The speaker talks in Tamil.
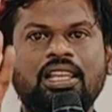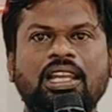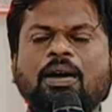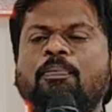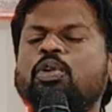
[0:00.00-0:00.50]
இல்லை
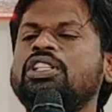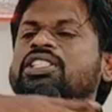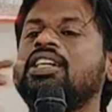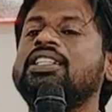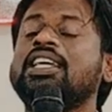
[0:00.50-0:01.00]
நான்
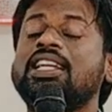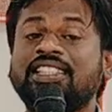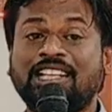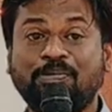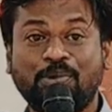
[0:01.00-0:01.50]
புறஞ்சாதிகள்
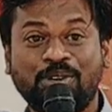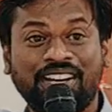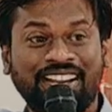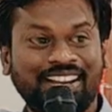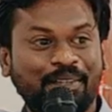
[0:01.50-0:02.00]
இடத்துல
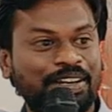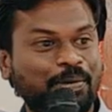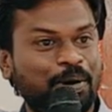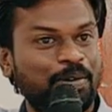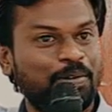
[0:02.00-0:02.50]
போகிறேன்
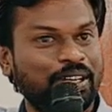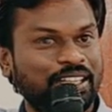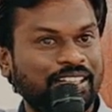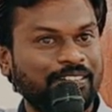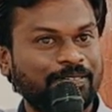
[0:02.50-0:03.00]
அப்படின்ட்டு பவுல்
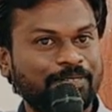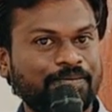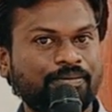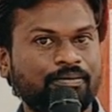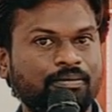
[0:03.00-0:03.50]
போயிட்டார்
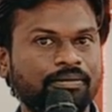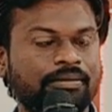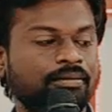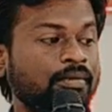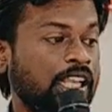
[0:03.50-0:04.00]

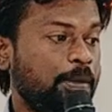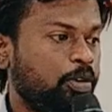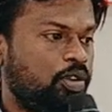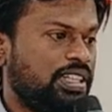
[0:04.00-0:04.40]
இப்போ ஒரு